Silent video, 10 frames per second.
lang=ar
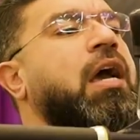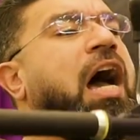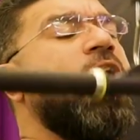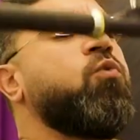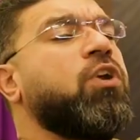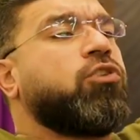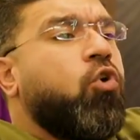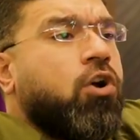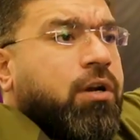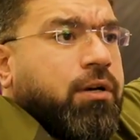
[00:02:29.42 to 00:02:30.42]
اول
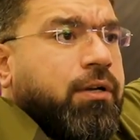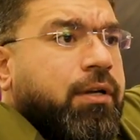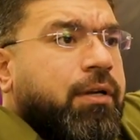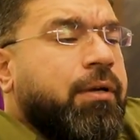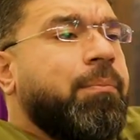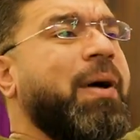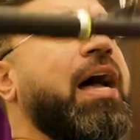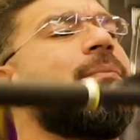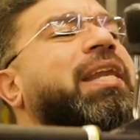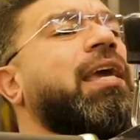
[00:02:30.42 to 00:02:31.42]
دور
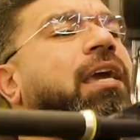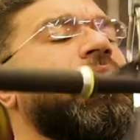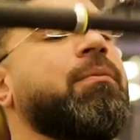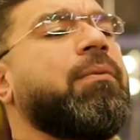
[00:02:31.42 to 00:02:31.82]
بعمل ايه